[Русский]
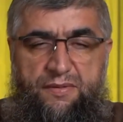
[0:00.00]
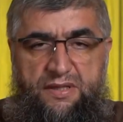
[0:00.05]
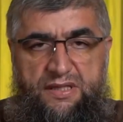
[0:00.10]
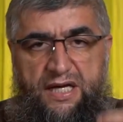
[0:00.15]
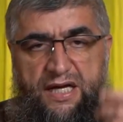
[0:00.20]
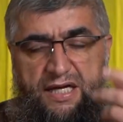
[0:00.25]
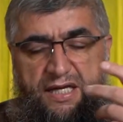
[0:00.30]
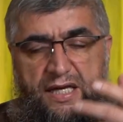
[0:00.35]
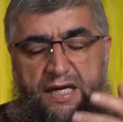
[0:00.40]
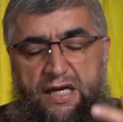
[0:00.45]
И
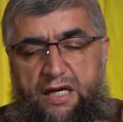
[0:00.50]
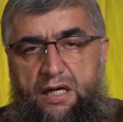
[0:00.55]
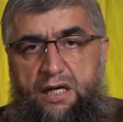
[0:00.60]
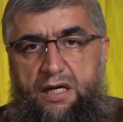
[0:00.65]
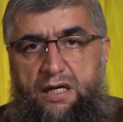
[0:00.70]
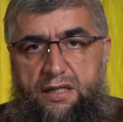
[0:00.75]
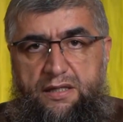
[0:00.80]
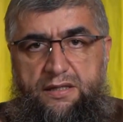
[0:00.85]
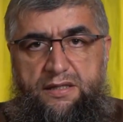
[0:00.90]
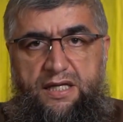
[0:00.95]
так
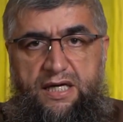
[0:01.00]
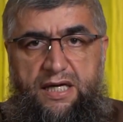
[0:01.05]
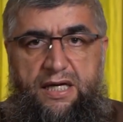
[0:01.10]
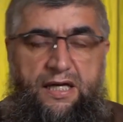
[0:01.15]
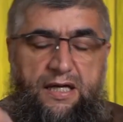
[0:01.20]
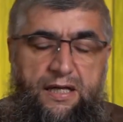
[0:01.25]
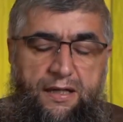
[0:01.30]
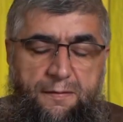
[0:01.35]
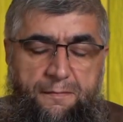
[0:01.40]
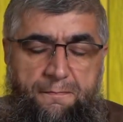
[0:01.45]

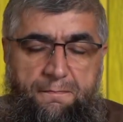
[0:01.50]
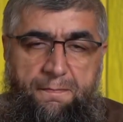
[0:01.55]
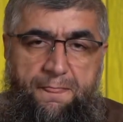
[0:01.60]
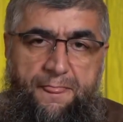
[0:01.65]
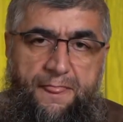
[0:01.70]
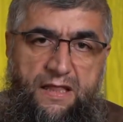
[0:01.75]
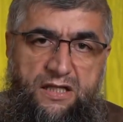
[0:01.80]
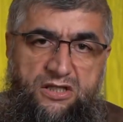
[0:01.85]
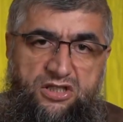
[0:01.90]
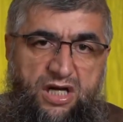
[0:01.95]
до
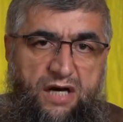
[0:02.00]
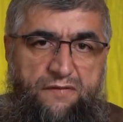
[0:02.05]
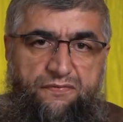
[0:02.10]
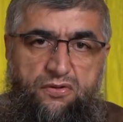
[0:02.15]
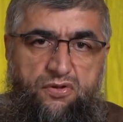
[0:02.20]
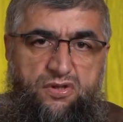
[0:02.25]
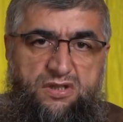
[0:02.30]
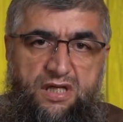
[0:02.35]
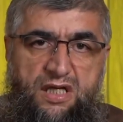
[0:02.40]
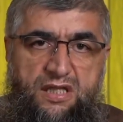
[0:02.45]

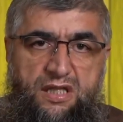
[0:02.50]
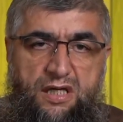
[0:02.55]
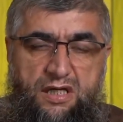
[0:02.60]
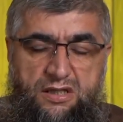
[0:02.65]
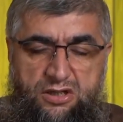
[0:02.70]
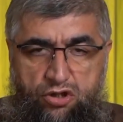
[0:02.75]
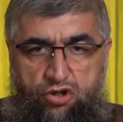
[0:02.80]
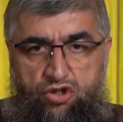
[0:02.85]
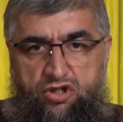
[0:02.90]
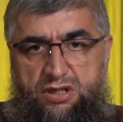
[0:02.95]
Джафару Садика.
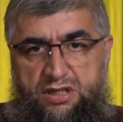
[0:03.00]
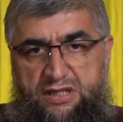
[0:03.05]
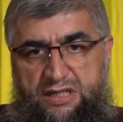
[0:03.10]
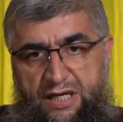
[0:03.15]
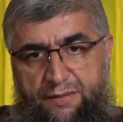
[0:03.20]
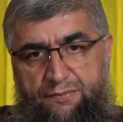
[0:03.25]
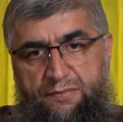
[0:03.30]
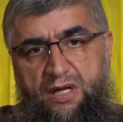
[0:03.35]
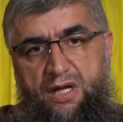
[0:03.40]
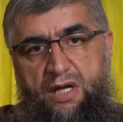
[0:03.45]
За то, что
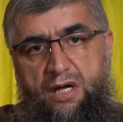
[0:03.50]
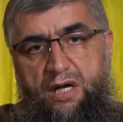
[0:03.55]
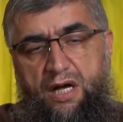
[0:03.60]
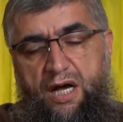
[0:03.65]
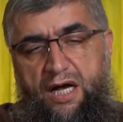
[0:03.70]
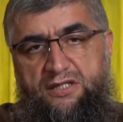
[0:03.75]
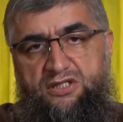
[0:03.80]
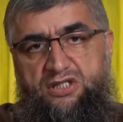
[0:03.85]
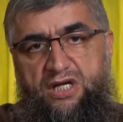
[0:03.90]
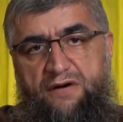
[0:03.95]
там
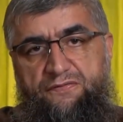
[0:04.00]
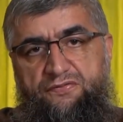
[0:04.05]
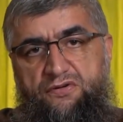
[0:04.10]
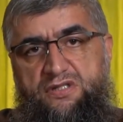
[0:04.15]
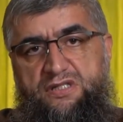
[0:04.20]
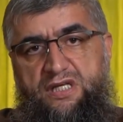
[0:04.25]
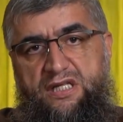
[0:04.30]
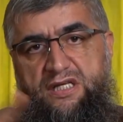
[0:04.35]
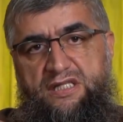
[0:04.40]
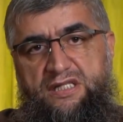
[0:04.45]
от Джафару
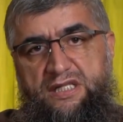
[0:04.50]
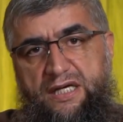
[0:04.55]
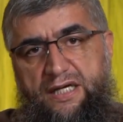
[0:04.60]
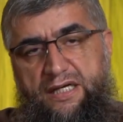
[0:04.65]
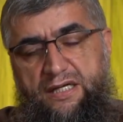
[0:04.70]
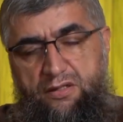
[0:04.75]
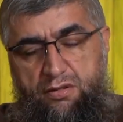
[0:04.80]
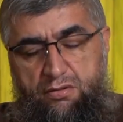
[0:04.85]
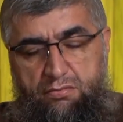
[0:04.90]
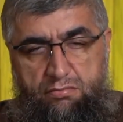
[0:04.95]
Садика
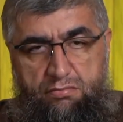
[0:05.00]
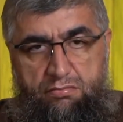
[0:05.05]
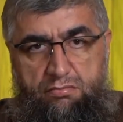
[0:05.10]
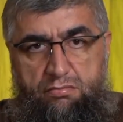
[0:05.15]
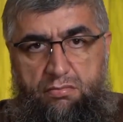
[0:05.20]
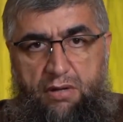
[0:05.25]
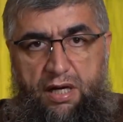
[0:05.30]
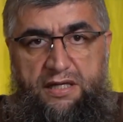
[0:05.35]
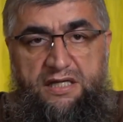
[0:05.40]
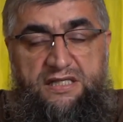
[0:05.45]
до
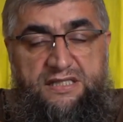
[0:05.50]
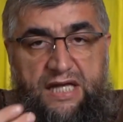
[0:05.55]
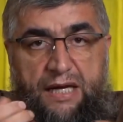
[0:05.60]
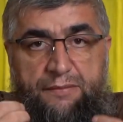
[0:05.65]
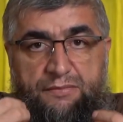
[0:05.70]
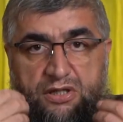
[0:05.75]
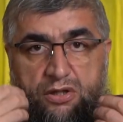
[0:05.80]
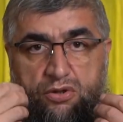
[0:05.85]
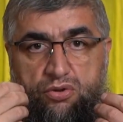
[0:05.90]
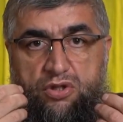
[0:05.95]
они
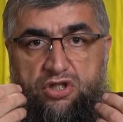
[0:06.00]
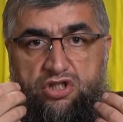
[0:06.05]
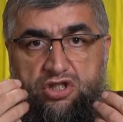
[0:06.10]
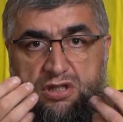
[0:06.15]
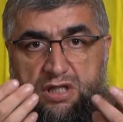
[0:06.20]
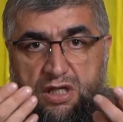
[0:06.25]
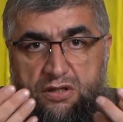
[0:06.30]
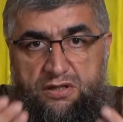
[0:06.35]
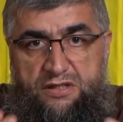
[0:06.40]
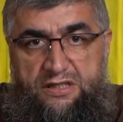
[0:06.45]
сами, которые
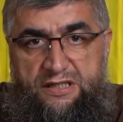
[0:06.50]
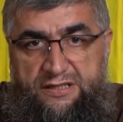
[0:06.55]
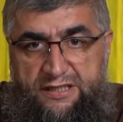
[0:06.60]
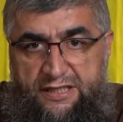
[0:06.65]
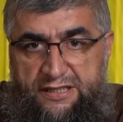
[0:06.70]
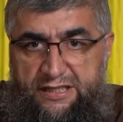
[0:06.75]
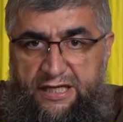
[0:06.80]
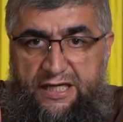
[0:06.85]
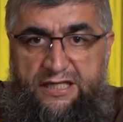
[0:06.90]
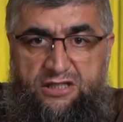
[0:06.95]
читают
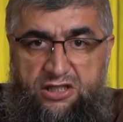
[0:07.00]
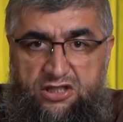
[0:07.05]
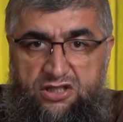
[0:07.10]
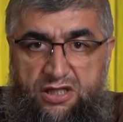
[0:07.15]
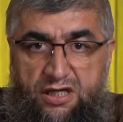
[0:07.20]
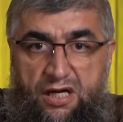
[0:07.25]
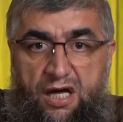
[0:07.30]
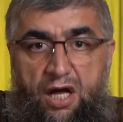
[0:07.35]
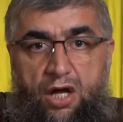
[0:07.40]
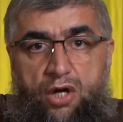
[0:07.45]
сельсилаж, это
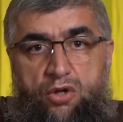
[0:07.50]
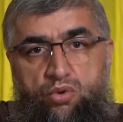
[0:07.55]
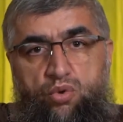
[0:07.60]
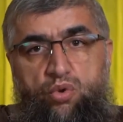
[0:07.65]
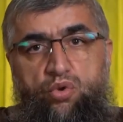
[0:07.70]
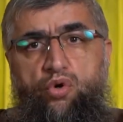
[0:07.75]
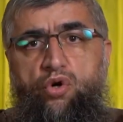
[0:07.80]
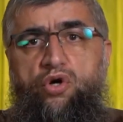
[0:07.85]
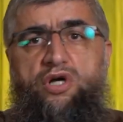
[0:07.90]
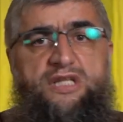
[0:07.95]
же.
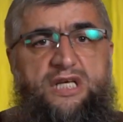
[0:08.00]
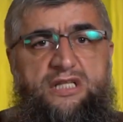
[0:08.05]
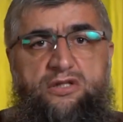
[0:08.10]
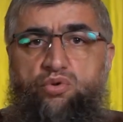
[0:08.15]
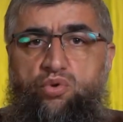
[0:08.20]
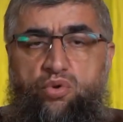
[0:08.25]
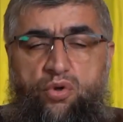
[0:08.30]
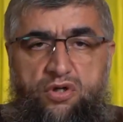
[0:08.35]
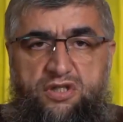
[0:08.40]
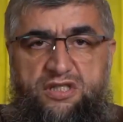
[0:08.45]
Другой где-то
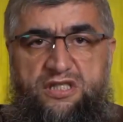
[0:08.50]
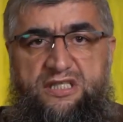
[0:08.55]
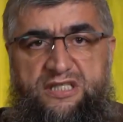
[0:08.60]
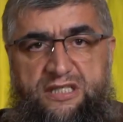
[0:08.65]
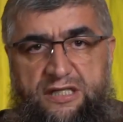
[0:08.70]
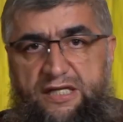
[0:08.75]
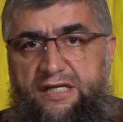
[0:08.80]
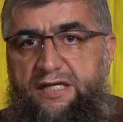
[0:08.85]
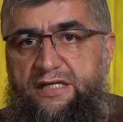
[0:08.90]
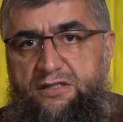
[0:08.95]
другой
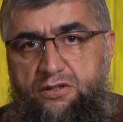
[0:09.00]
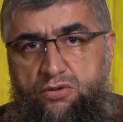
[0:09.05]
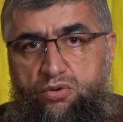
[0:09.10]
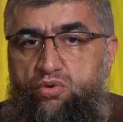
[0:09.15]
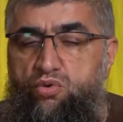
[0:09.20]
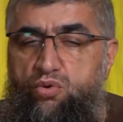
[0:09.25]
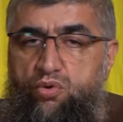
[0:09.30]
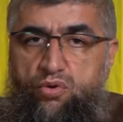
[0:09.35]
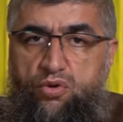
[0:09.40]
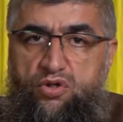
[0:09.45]
сельсилаж есть. Но
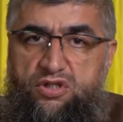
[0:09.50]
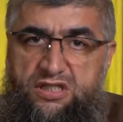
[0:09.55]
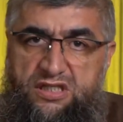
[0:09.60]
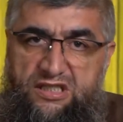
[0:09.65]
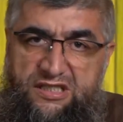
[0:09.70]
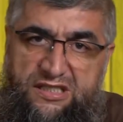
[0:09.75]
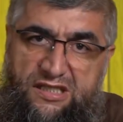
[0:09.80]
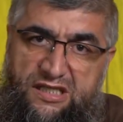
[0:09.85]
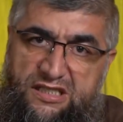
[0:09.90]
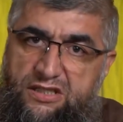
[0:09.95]
другой
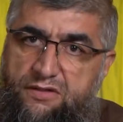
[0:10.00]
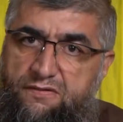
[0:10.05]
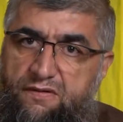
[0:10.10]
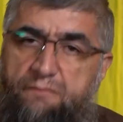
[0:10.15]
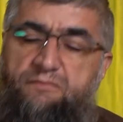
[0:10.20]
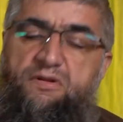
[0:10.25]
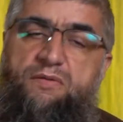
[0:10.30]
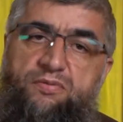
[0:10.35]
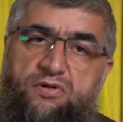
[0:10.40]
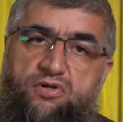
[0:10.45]
же к
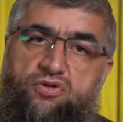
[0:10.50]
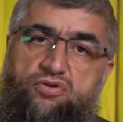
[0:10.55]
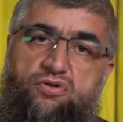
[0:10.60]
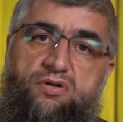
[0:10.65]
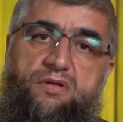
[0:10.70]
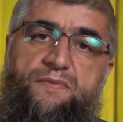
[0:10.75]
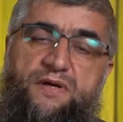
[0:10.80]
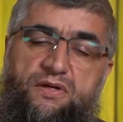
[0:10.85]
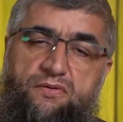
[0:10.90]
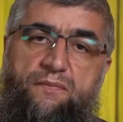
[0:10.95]
вам не
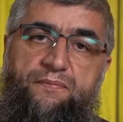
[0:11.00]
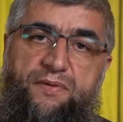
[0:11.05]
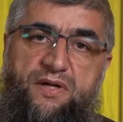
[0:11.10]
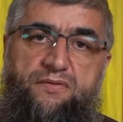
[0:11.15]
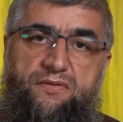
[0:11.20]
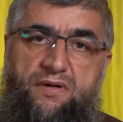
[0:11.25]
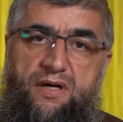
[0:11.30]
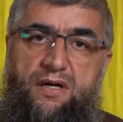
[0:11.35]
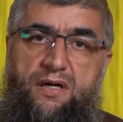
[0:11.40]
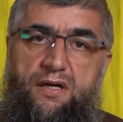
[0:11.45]
пришел,
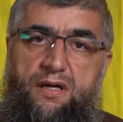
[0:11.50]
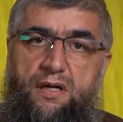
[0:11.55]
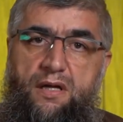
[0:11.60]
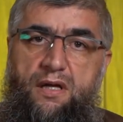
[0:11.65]
во-первых.